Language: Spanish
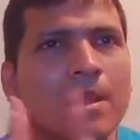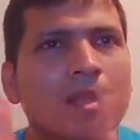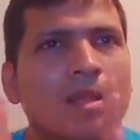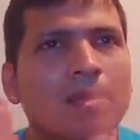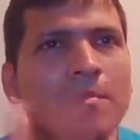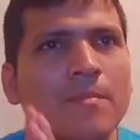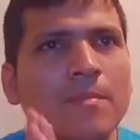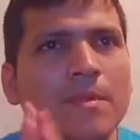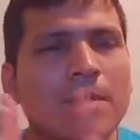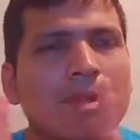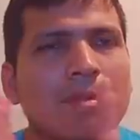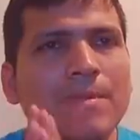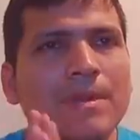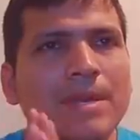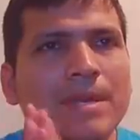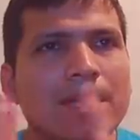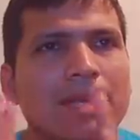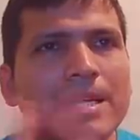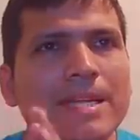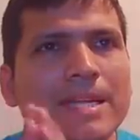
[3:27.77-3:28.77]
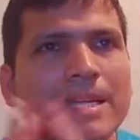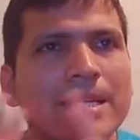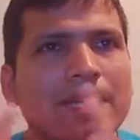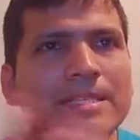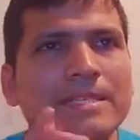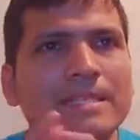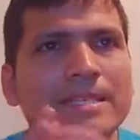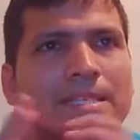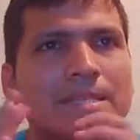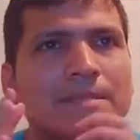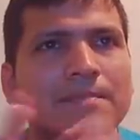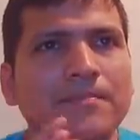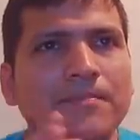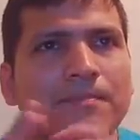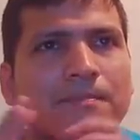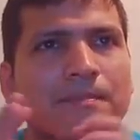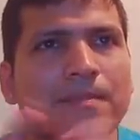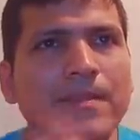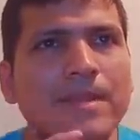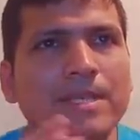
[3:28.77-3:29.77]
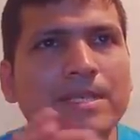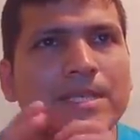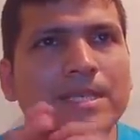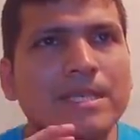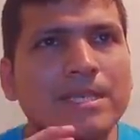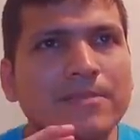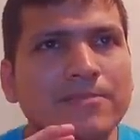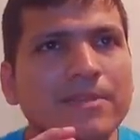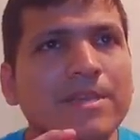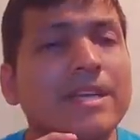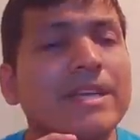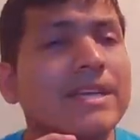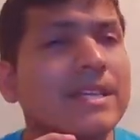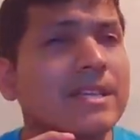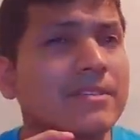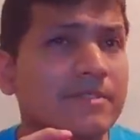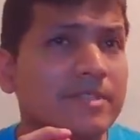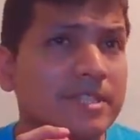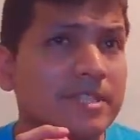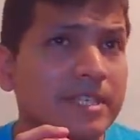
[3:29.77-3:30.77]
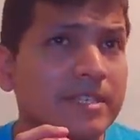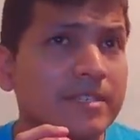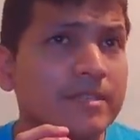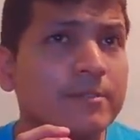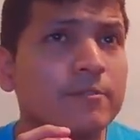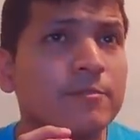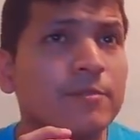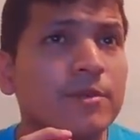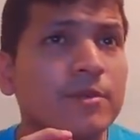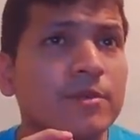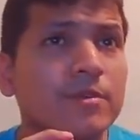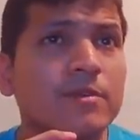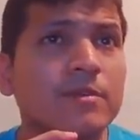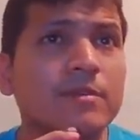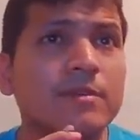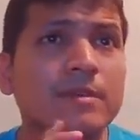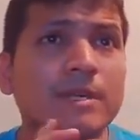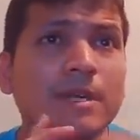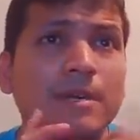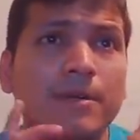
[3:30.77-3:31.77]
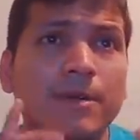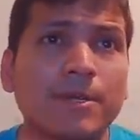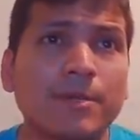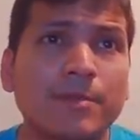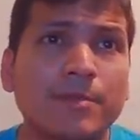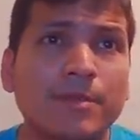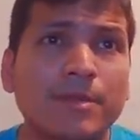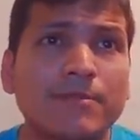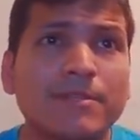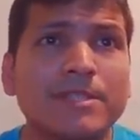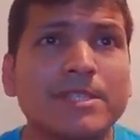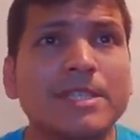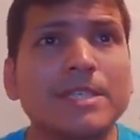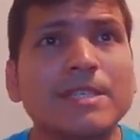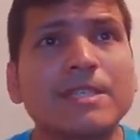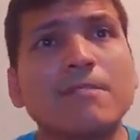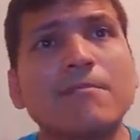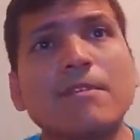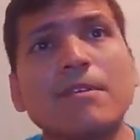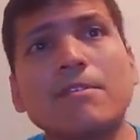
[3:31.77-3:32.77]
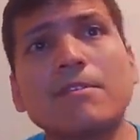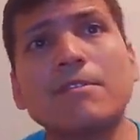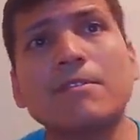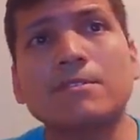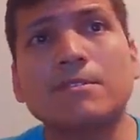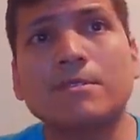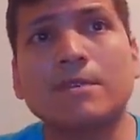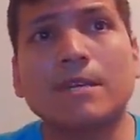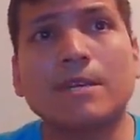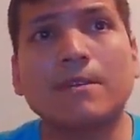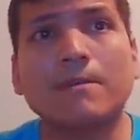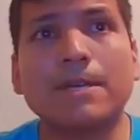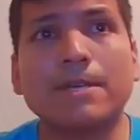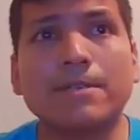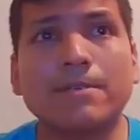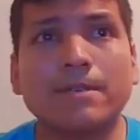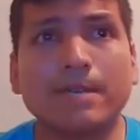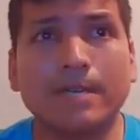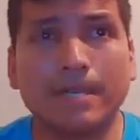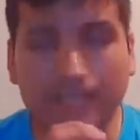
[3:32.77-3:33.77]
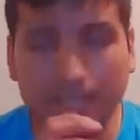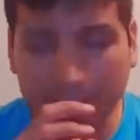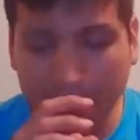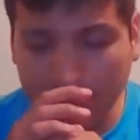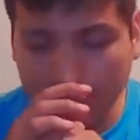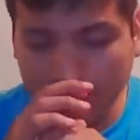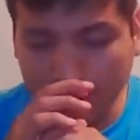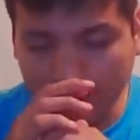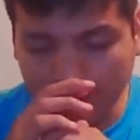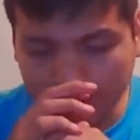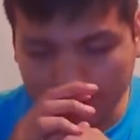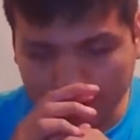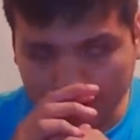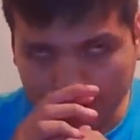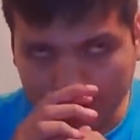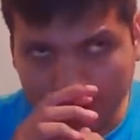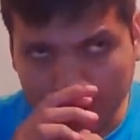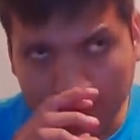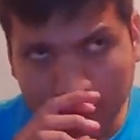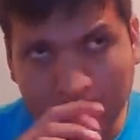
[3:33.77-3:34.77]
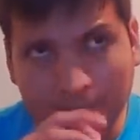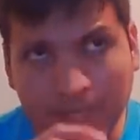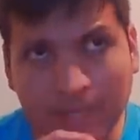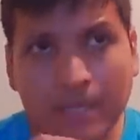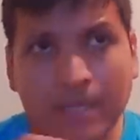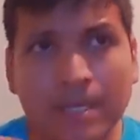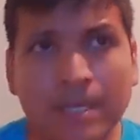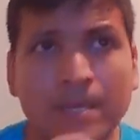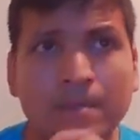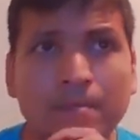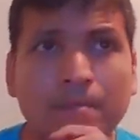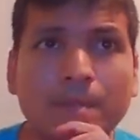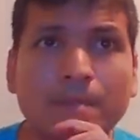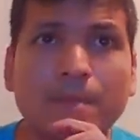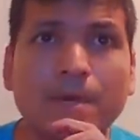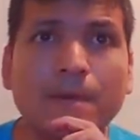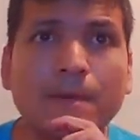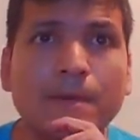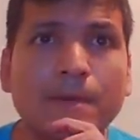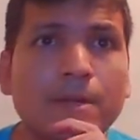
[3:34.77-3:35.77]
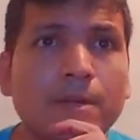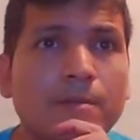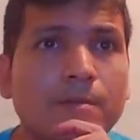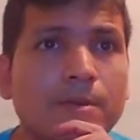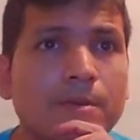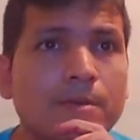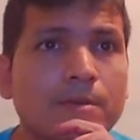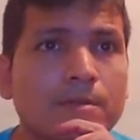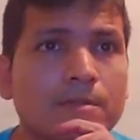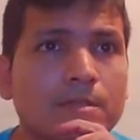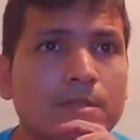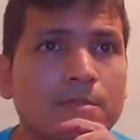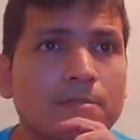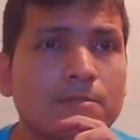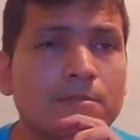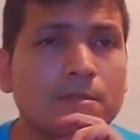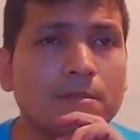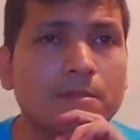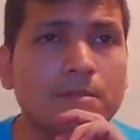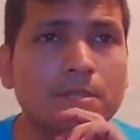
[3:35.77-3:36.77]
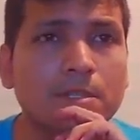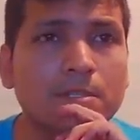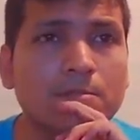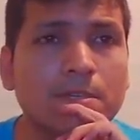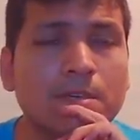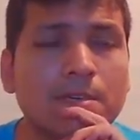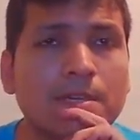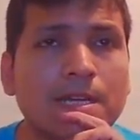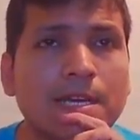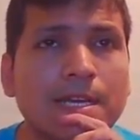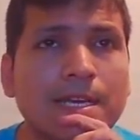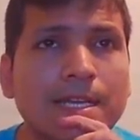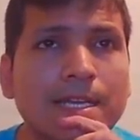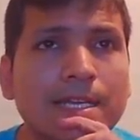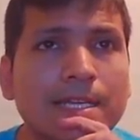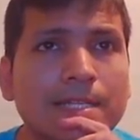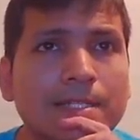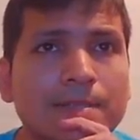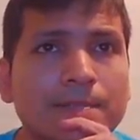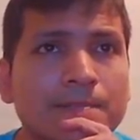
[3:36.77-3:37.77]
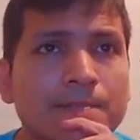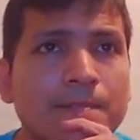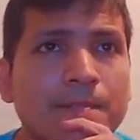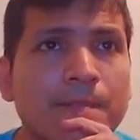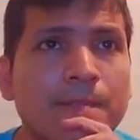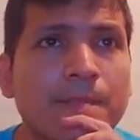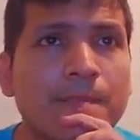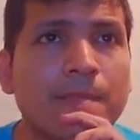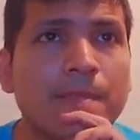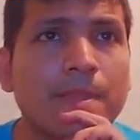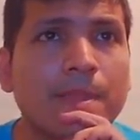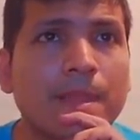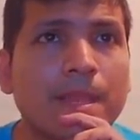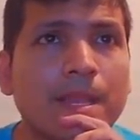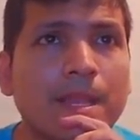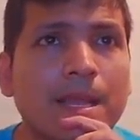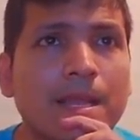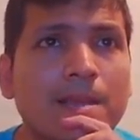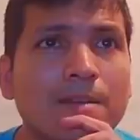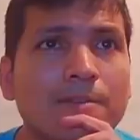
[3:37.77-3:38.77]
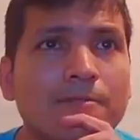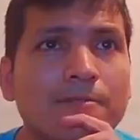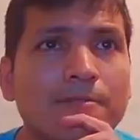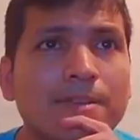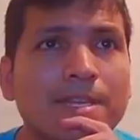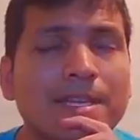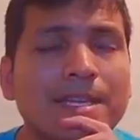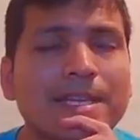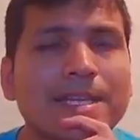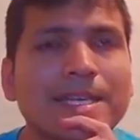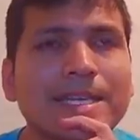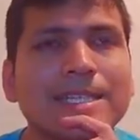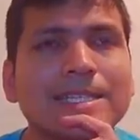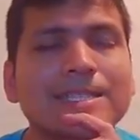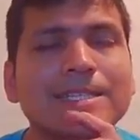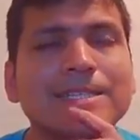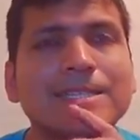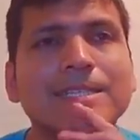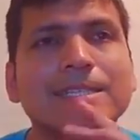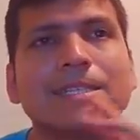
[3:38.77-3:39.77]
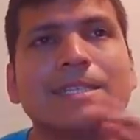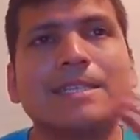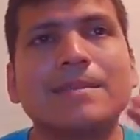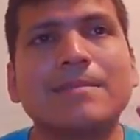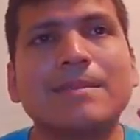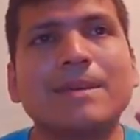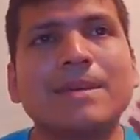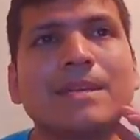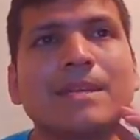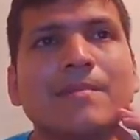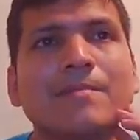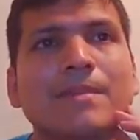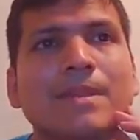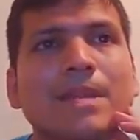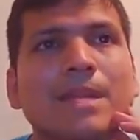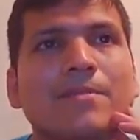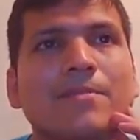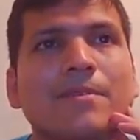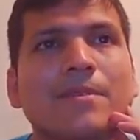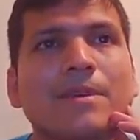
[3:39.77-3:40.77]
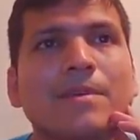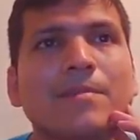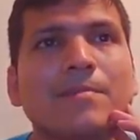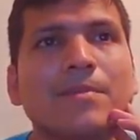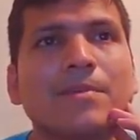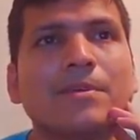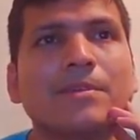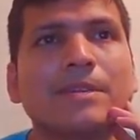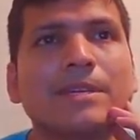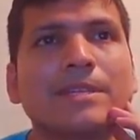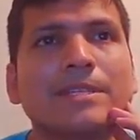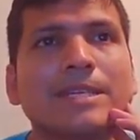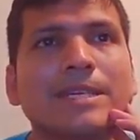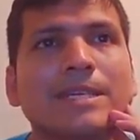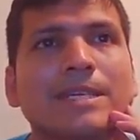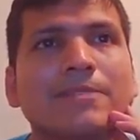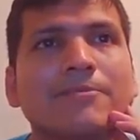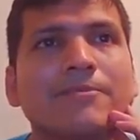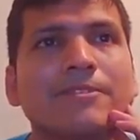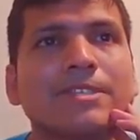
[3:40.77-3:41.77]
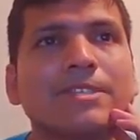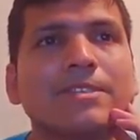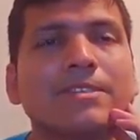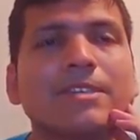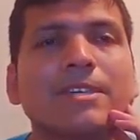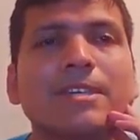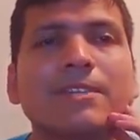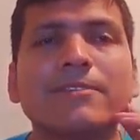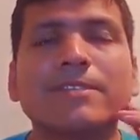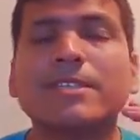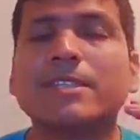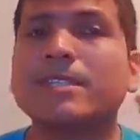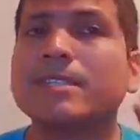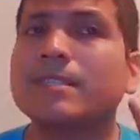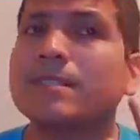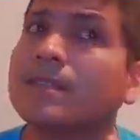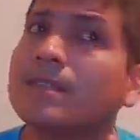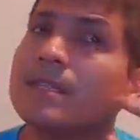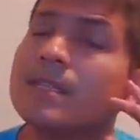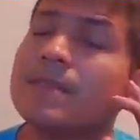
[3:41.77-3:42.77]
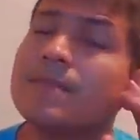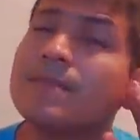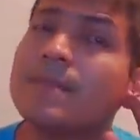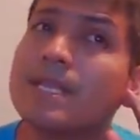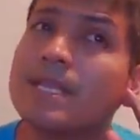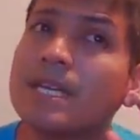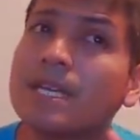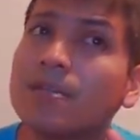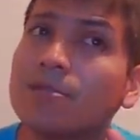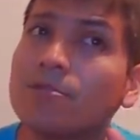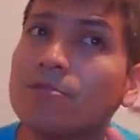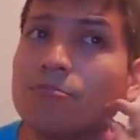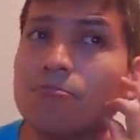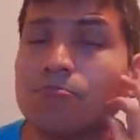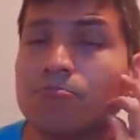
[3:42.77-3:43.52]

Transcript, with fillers: Problemas. ¿Qué quieren hacer? Sacrificar en F7, supongo. Caballo por F7 y luego el otro caballo a G5. Vamos a ver cómo continuaron las negras. Alfil E7. Madre mía, no le importa el sacrificio en F7 de inmediato.